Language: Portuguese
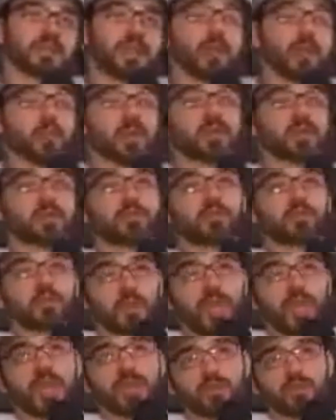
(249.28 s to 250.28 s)
De repente
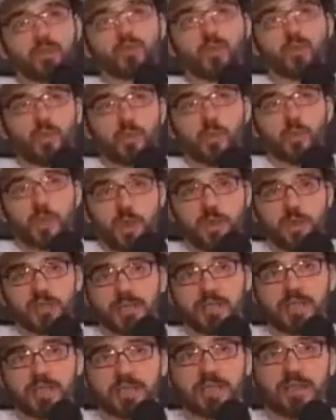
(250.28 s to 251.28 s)
perde um pouco por
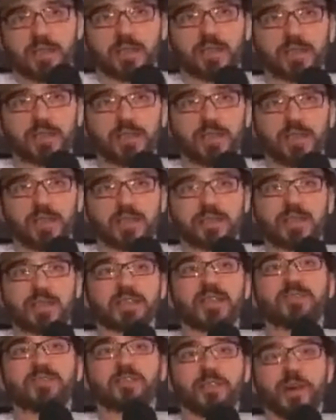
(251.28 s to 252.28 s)
causa dessa,
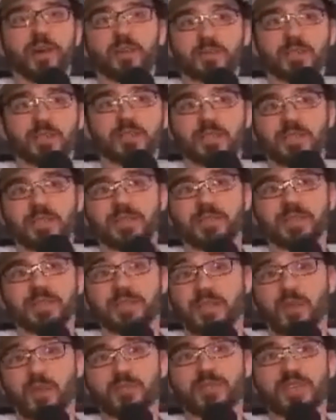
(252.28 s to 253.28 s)
dessa falta, dessa,
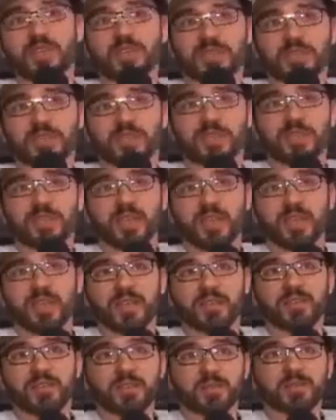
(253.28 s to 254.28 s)
dessa ausência,
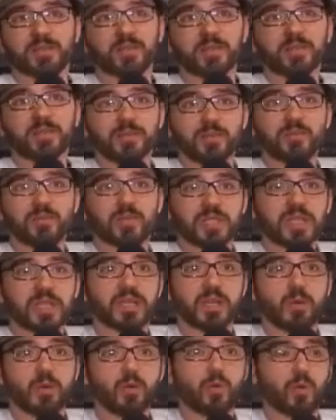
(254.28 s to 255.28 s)
de, de
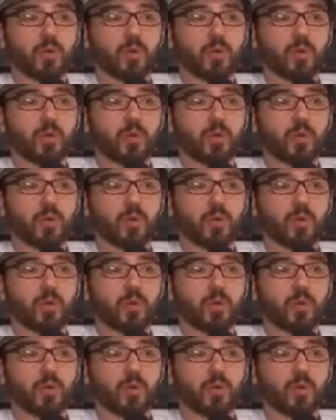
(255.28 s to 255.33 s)
você